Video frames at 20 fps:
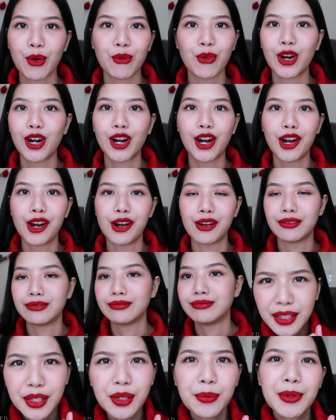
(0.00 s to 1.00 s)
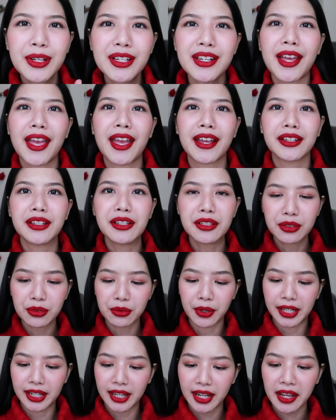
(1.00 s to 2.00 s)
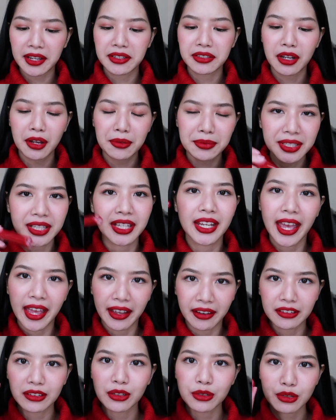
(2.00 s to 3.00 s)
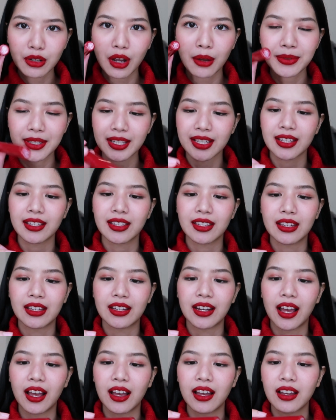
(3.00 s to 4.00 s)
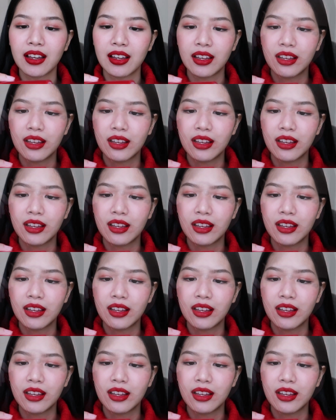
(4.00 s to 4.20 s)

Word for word: เวอร์อันนี้ก็เป็นแดงที่สวยถ้าใครชอบสีแดงก็ต้องชอบสีนี้นะ